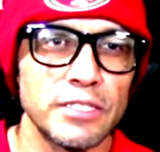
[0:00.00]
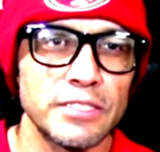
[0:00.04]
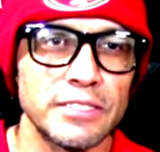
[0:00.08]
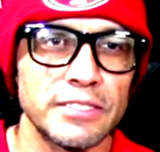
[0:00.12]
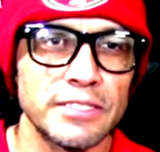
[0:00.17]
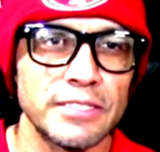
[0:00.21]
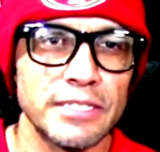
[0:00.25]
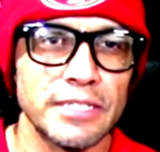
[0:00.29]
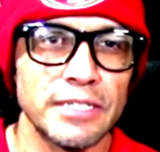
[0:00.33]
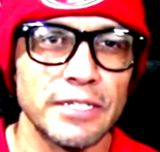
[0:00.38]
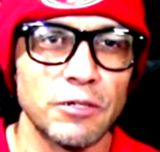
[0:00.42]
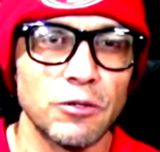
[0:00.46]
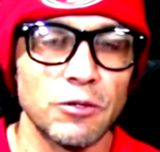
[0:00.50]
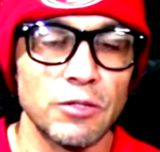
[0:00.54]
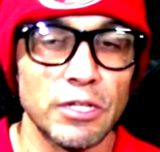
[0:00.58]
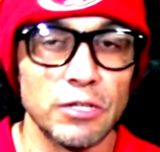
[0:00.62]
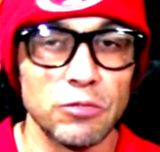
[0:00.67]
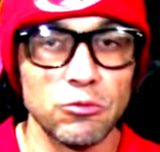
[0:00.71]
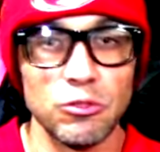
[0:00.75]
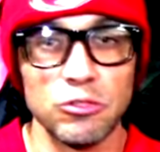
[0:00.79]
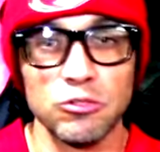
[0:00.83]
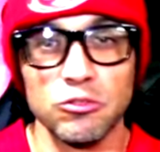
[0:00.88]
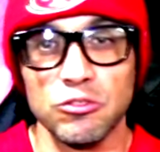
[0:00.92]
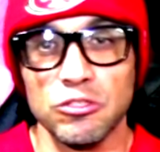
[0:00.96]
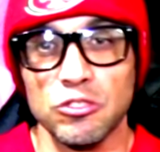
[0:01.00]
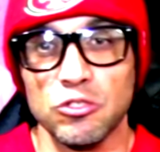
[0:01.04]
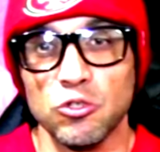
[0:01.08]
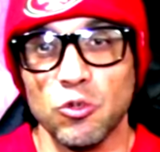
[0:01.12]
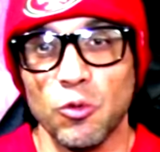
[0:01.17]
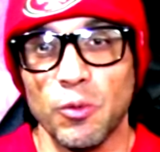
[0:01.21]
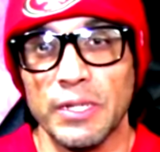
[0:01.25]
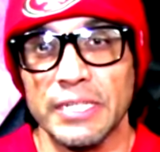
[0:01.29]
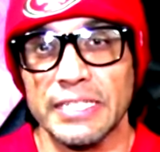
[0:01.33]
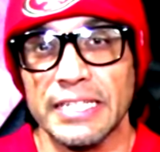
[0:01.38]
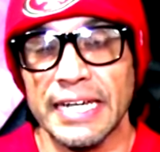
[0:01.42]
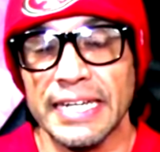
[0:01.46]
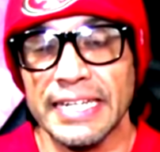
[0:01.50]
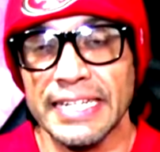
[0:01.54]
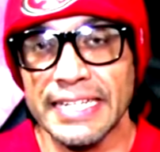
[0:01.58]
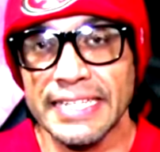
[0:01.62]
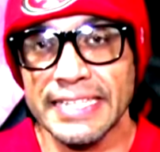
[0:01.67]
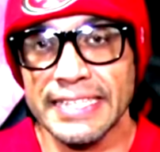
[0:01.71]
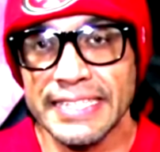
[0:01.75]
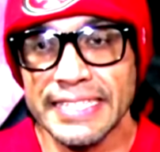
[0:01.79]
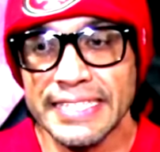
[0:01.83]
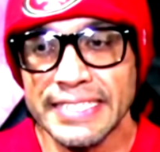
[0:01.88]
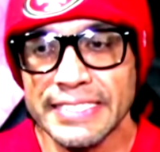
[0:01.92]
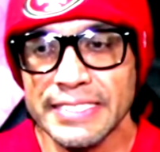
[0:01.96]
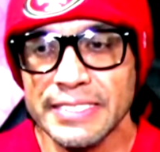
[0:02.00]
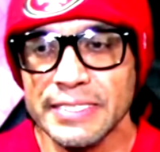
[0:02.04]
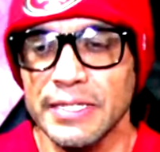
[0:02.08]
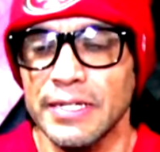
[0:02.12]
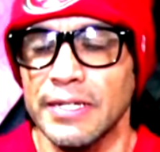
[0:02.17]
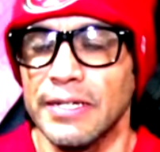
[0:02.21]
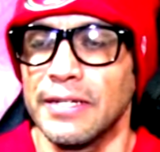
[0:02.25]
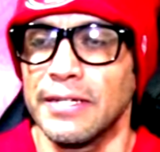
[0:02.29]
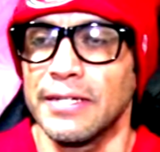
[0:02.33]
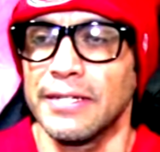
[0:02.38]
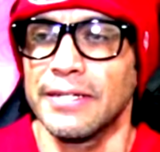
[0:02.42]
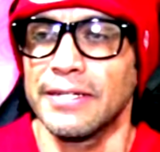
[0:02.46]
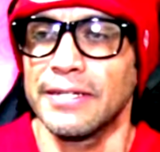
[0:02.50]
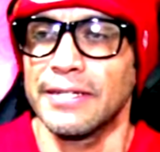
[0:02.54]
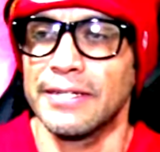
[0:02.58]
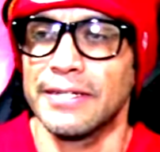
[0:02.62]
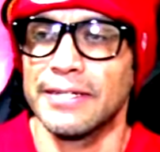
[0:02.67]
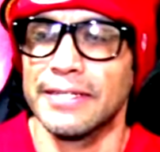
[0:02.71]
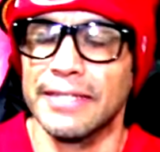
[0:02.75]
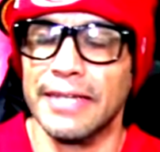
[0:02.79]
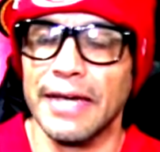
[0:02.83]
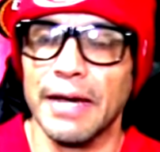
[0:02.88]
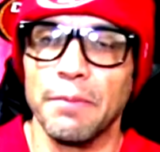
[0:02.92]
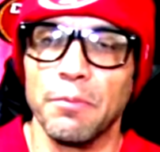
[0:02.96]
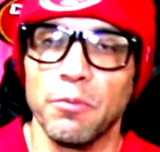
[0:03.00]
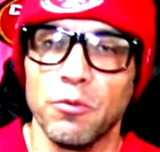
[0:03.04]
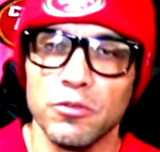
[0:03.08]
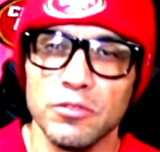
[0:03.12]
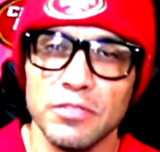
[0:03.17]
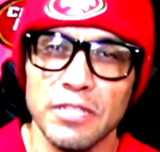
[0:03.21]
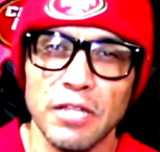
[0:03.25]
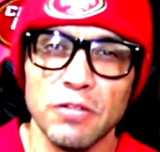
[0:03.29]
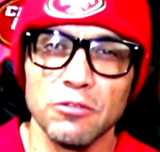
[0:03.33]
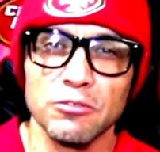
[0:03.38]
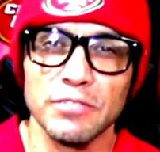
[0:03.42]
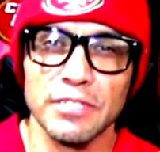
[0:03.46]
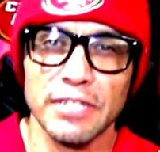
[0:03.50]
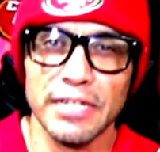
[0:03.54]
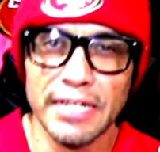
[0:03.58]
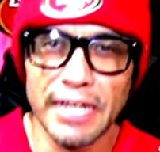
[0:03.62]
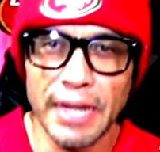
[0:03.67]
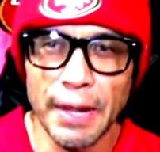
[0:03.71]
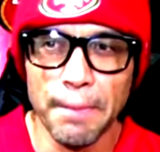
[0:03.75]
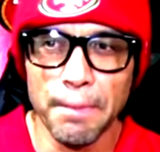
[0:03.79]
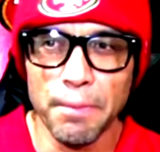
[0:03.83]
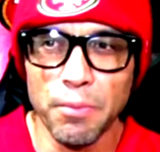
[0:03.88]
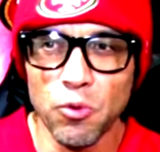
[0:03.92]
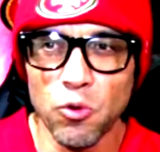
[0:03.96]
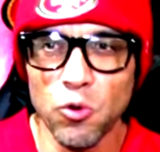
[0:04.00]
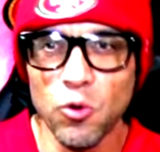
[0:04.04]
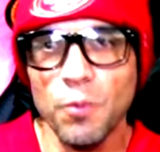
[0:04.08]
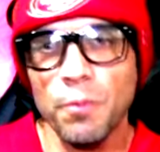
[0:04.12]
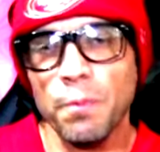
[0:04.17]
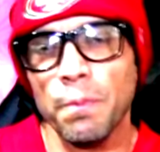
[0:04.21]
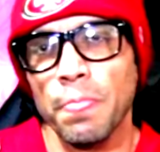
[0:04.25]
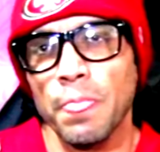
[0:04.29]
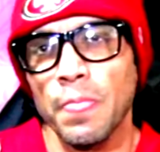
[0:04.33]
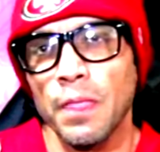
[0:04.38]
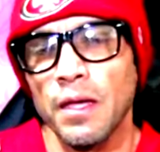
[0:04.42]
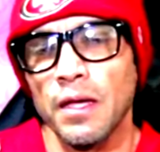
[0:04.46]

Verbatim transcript: Este, con actuaciones sobresalientes eh, de ambos lados del campo,